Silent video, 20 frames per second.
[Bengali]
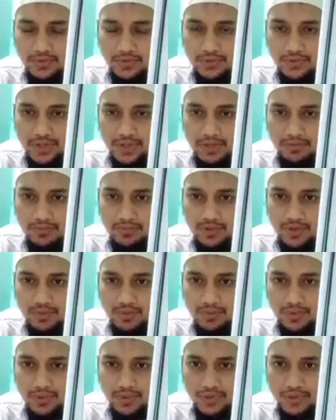জিম
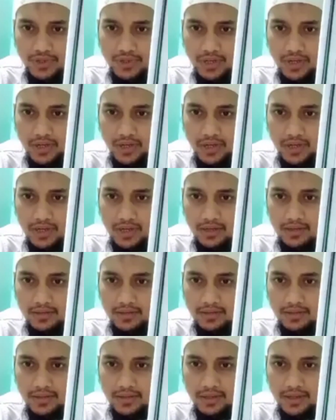জবর যা
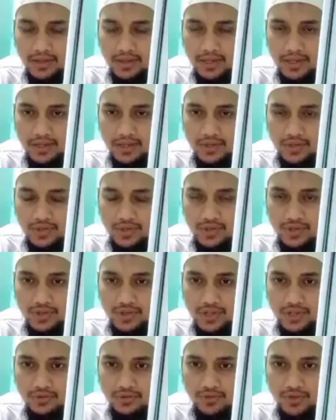
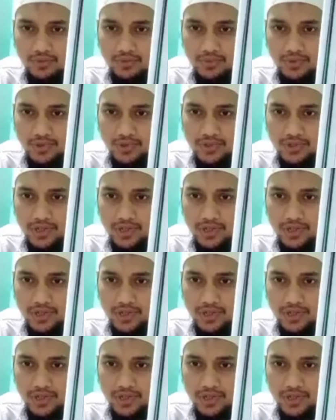শিন জবর